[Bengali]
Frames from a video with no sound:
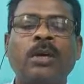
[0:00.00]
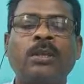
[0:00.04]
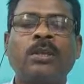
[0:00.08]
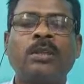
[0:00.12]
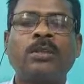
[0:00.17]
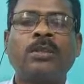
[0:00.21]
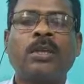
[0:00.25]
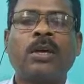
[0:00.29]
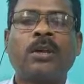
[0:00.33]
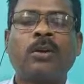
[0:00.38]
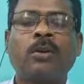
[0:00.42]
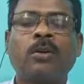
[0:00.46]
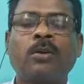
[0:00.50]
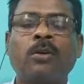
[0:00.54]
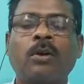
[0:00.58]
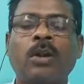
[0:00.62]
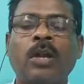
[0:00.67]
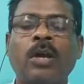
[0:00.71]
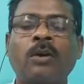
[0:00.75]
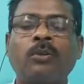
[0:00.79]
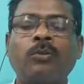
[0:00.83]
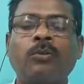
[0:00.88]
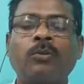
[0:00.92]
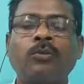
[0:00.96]
নির্ধারণ
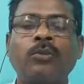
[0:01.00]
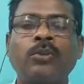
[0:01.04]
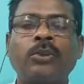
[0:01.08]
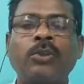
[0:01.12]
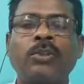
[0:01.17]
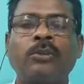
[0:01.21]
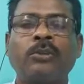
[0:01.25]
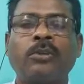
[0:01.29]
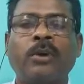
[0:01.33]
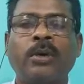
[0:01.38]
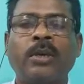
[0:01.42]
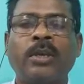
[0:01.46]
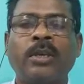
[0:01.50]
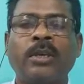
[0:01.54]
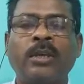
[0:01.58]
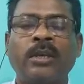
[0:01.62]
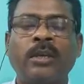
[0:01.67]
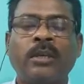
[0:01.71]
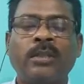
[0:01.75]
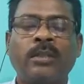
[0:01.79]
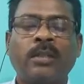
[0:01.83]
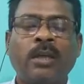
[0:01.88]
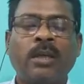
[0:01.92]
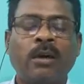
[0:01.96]
করা উচিত নয়
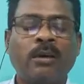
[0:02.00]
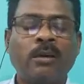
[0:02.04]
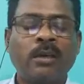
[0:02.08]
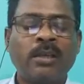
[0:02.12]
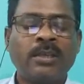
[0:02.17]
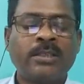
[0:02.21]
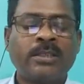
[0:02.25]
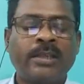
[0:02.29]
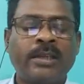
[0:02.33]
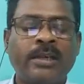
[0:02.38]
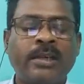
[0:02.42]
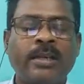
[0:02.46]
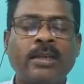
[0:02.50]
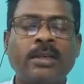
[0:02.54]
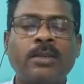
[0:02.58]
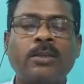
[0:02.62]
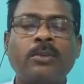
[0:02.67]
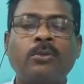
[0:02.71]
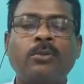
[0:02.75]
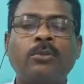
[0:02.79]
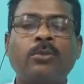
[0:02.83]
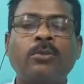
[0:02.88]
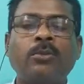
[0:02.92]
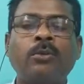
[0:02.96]
তাহলে সেখানে
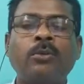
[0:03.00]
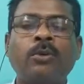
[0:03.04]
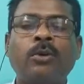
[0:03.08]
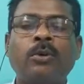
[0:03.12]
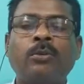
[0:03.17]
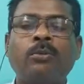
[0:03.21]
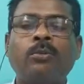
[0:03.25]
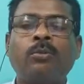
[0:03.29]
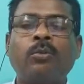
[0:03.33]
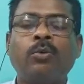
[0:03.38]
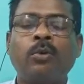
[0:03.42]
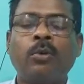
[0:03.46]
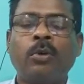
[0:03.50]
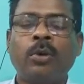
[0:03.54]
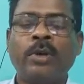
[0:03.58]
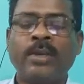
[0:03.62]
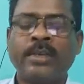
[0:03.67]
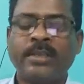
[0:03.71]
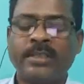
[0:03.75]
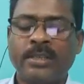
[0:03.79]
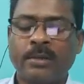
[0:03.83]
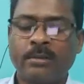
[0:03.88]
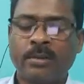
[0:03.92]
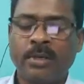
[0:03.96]
কিন্তু ভুল
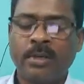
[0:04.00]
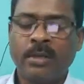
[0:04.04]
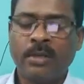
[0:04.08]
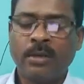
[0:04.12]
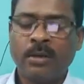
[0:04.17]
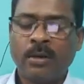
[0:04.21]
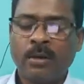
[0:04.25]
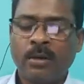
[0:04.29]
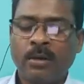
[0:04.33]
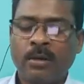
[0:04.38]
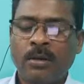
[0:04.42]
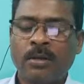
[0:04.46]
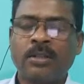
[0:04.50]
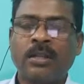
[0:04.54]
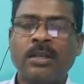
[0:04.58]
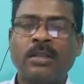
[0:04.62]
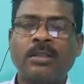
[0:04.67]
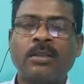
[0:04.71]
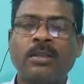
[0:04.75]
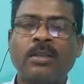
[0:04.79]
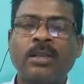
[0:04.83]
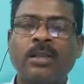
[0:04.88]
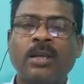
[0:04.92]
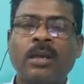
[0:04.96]
হয়ে যাবে অর্থাৎ
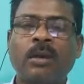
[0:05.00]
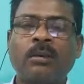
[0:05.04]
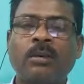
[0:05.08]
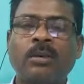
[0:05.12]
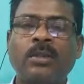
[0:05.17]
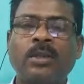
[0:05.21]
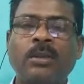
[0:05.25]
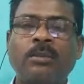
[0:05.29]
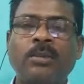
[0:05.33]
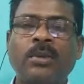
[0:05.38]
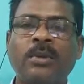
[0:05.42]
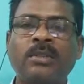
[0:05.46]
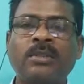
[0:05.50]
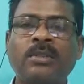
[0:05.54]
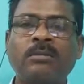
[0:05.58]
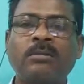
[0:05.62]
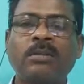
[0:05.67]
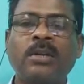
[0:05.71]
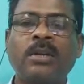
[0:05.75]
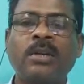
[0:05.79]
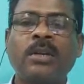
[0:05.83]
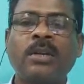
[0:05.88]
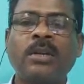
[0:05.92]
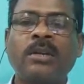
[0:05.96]
আমাদের
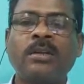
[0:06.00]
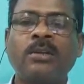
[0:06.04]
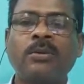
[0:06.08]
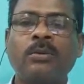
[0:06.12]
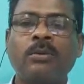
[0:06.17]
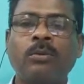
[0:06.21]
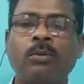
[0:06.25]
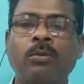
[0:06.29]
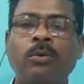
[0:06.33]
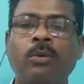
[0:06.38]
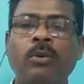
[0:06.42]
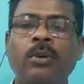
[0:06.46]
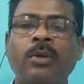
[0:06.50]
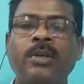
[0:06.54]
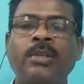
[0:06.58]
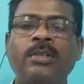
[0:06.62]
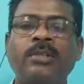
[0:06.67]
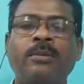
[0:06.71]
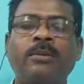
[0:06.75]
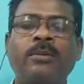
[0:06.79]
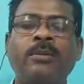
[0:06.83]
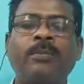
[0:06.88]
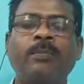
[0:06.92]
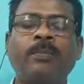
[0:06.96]
প্রেসক্রিপশানটাই কিন্তু ভুল হয়ে
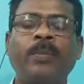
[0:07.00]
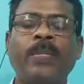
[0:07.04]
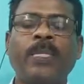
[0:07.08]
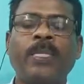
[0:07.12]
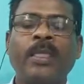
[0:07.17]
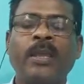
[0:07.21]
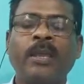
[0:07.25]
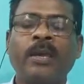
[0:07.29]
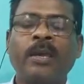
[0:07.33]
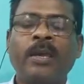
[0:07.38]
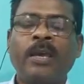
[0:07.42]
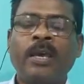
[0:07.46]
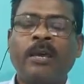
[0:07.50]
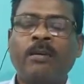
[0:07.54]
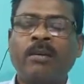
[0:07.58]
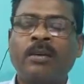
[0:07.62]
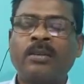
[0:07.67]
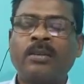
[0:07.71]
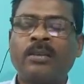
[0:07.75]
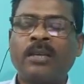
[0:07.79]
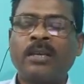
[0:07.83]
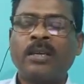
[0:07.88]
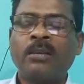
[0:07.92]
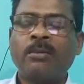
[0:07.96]
যাবে এবার
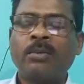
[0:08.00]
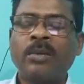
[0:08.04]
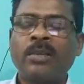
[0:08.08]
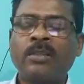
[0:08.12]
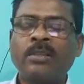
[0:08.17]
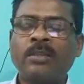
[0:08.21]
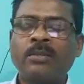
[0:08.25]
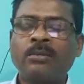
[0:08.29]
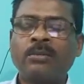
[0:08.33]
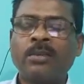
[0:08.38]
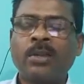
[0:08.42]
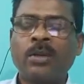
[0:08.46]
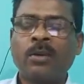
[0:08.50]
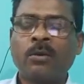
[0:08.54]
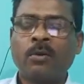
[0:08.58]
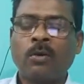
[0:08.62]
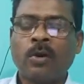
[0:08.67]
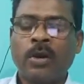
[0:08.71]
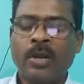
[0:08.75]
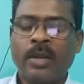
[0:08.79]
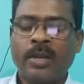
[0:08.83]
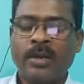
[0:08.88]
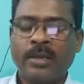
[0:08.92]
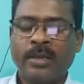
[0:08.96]
সেকেন্ড প্রেসক্রিপশান
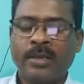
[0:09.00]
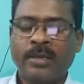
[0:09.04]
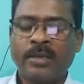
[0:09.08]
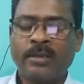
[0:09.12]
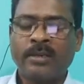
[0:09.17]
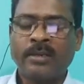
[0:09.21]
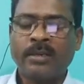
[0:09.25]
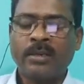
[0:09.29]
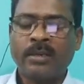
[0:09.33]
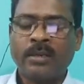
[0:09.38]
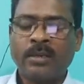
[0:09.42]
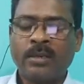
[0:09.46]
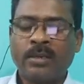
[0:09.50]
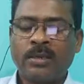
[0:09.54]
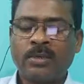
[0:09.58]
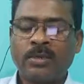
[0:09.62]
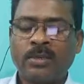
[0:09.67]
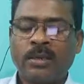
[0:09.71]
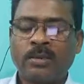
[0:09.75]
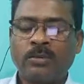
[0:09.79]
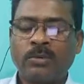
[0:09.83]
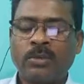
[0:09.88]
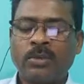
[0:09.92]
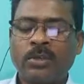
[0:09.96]
করার আগে
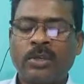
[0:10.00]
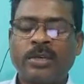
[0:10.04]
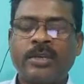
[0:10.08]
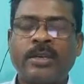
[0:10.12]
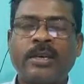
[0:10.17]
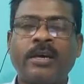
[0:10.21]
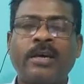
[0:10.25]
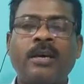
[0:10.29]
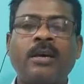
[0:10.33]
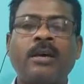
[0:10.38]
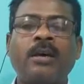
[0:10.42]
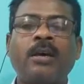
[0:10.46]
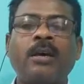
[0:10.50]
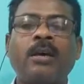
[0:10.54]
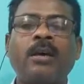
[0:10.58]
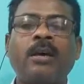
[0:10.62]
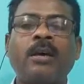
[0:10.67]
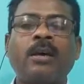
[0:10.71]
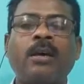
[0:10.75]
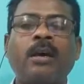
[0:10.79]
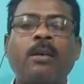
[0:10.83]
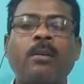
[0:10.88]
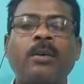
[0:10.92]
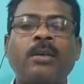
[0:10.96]
যে বিষয়টা
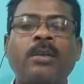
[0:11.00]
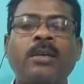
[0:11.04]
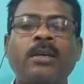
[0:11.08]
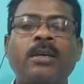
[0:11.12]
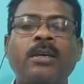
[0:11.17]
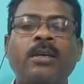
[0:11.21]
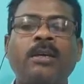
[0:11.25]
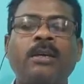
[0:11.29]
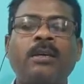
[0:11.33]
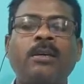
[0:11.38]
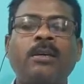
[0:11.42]
আমাদের